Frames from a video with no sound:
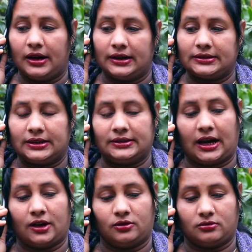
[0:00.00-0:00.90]
আচ্ছা
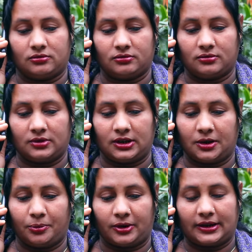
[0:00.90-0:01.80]
যাই হোক
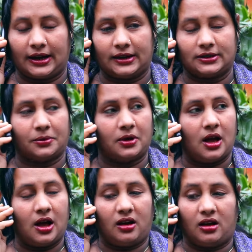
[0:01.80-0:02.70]
এটা পরে দেখা যাবে
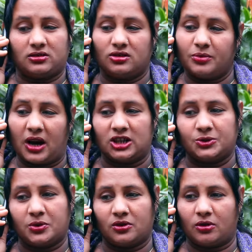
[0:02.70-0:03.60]
আচ্ছা তুমি
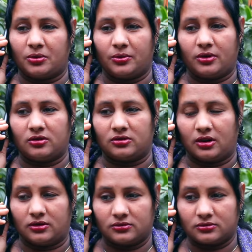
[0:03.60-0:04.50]
আসবে কবে বলো না